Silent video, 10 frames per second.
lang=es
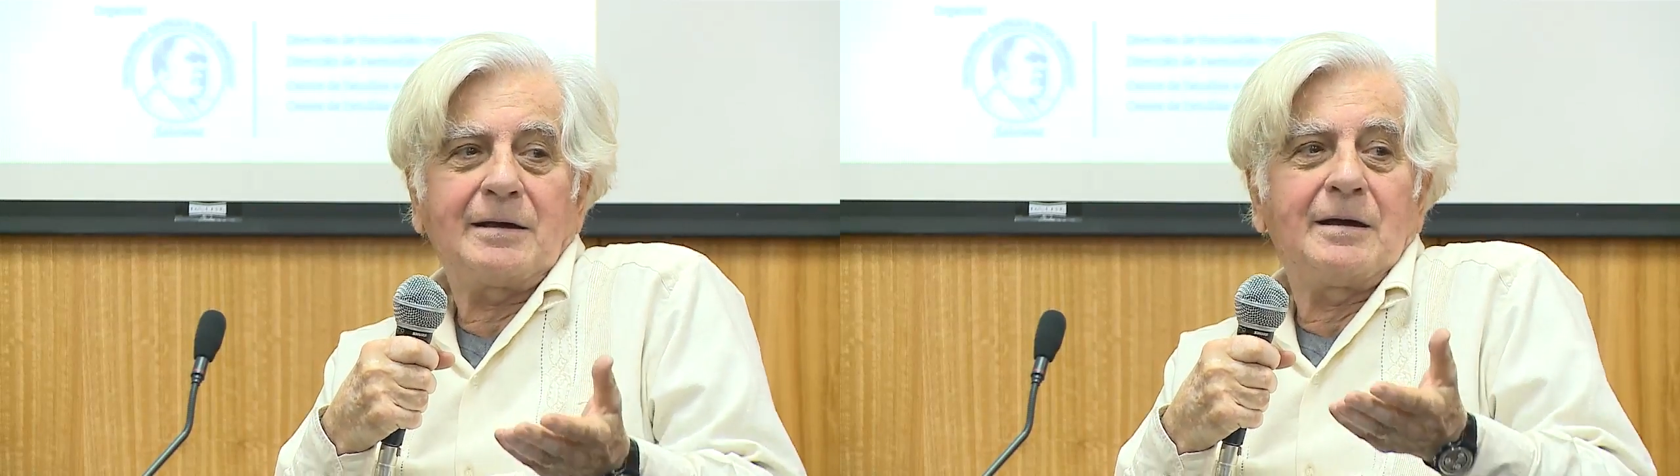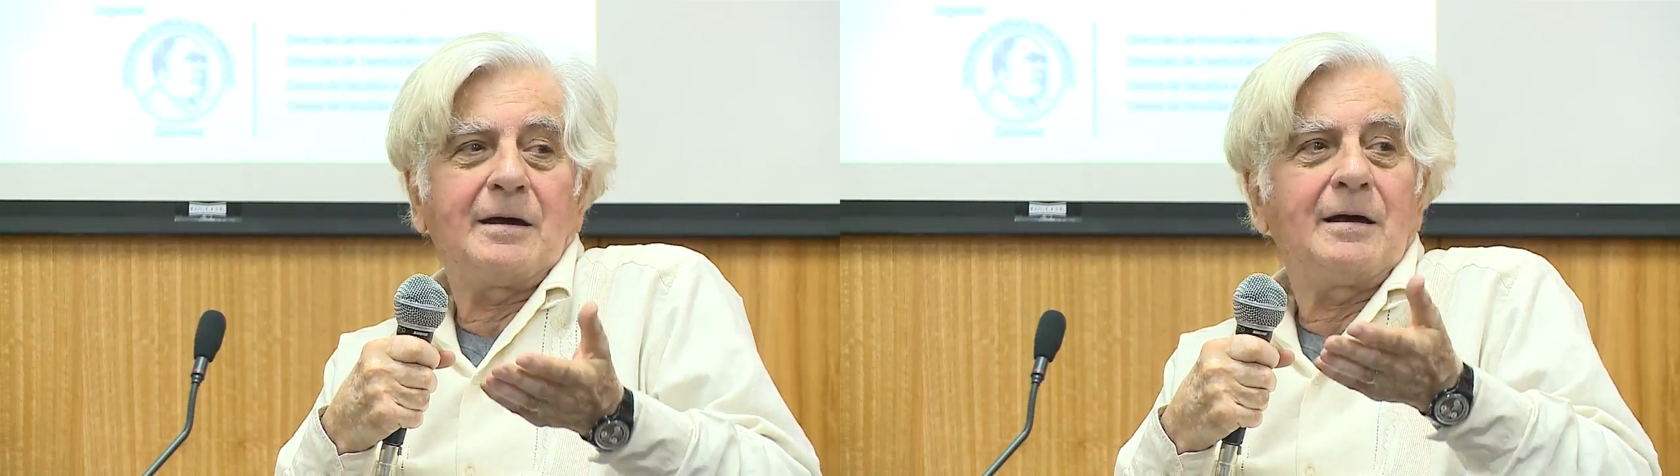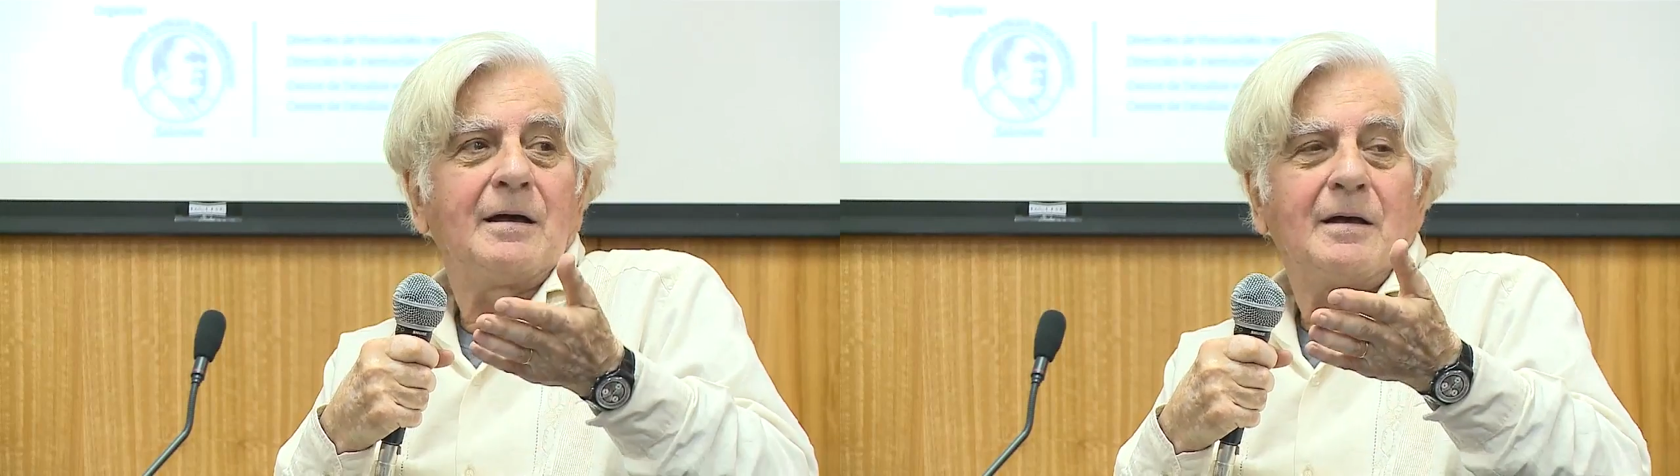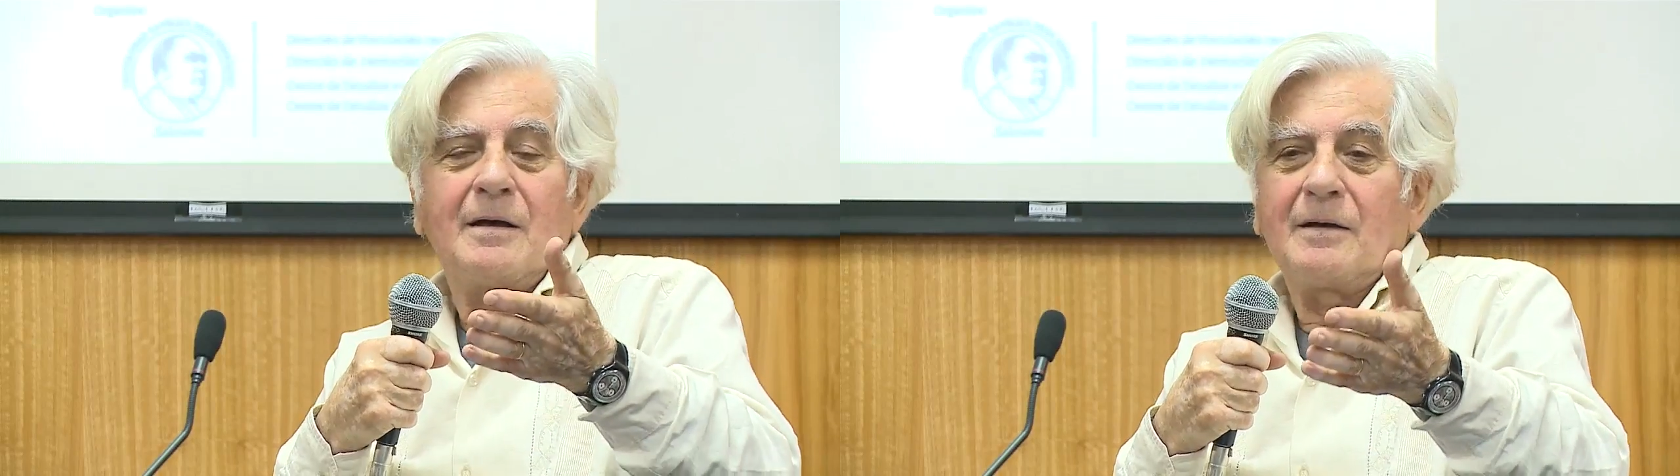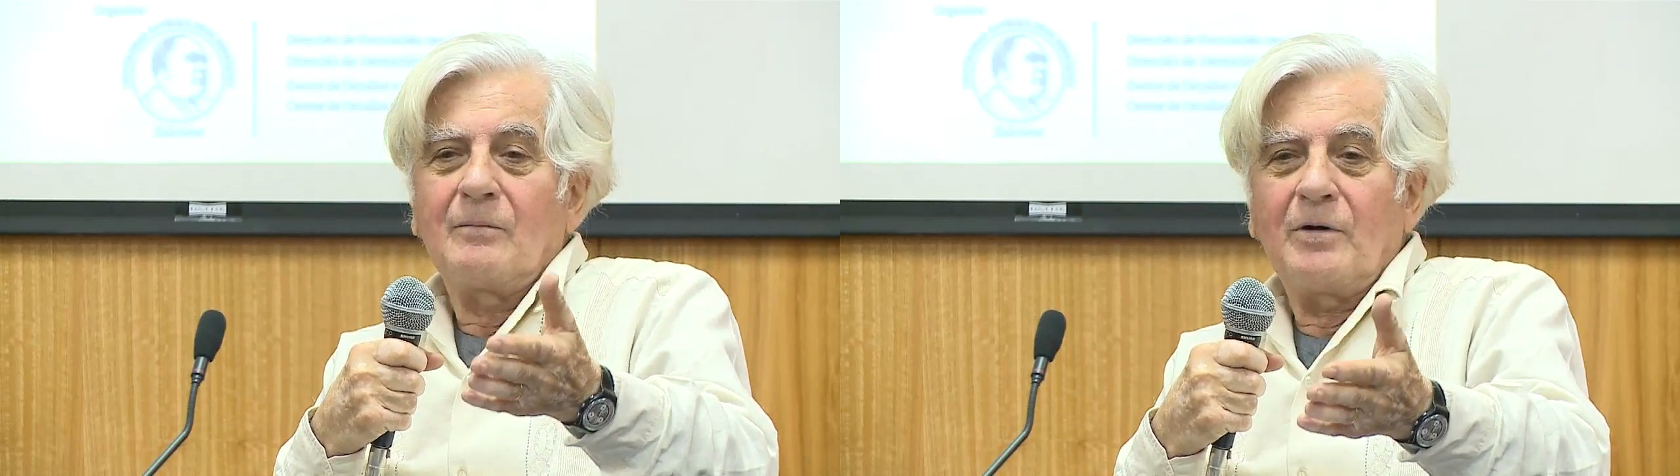que,
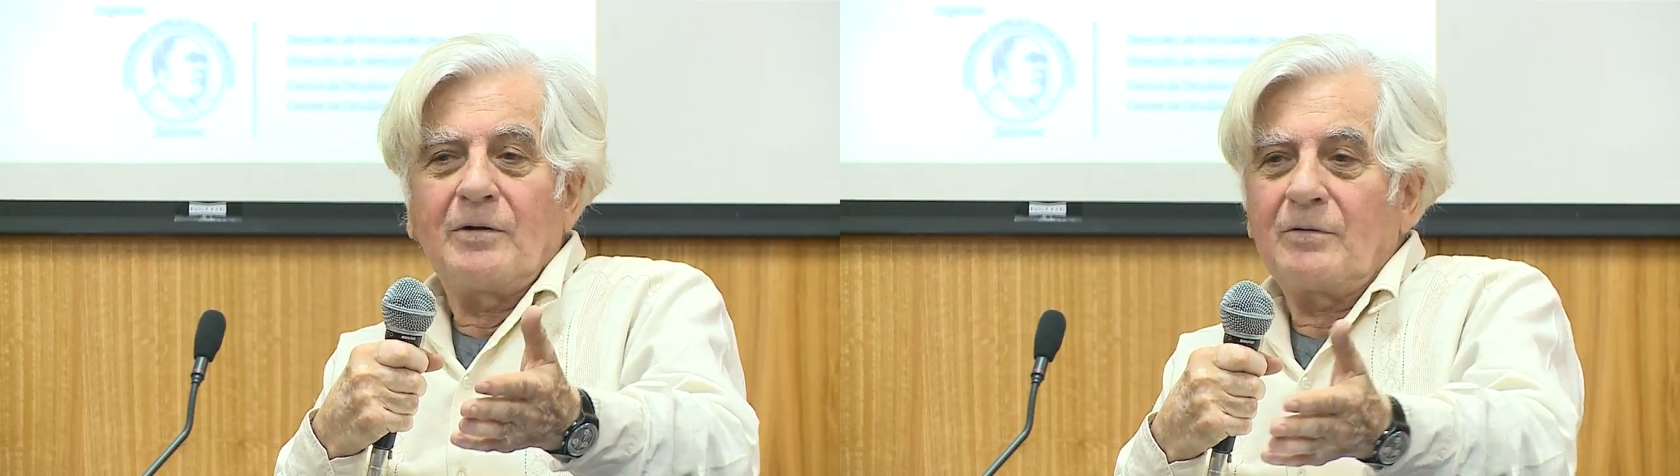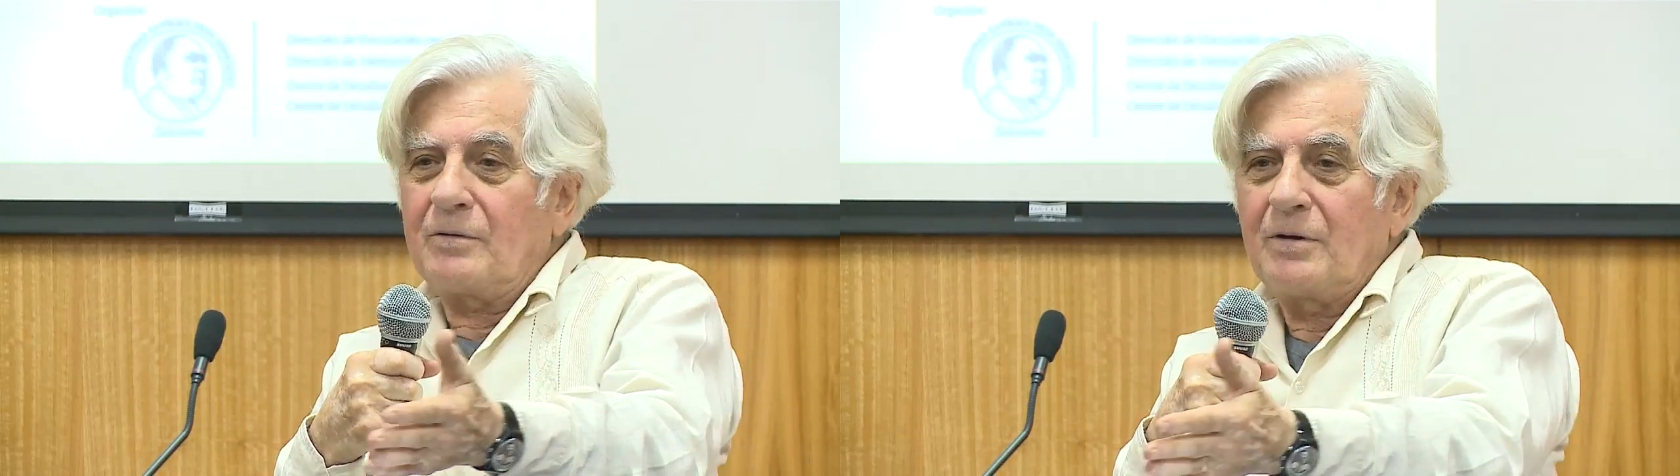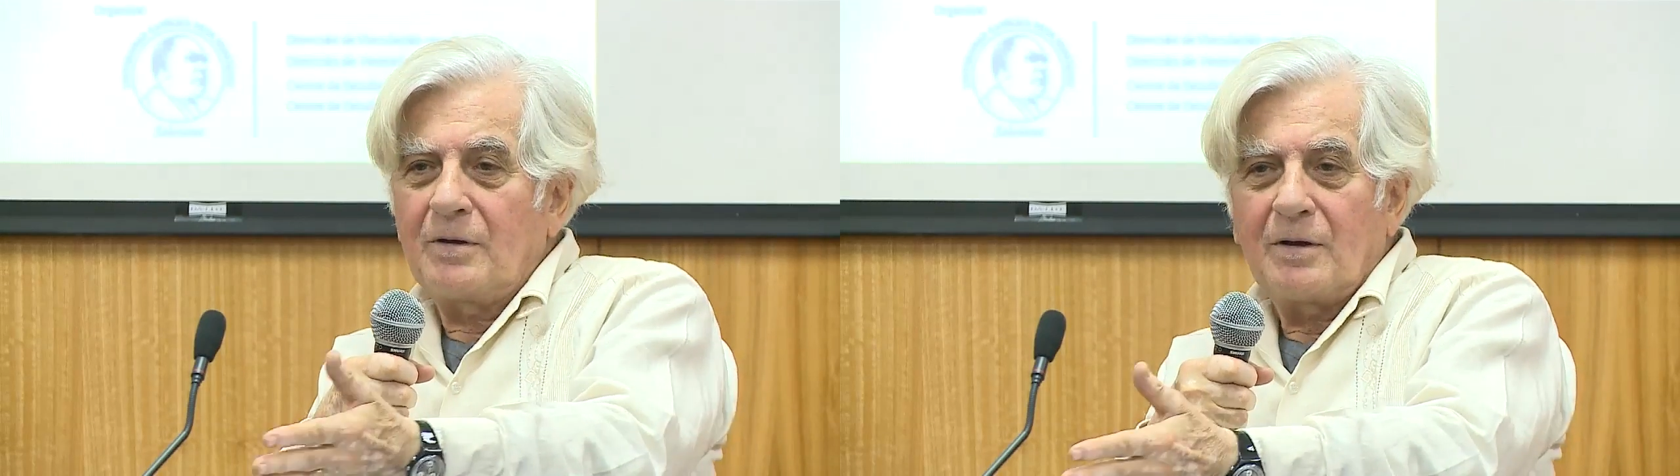bueno,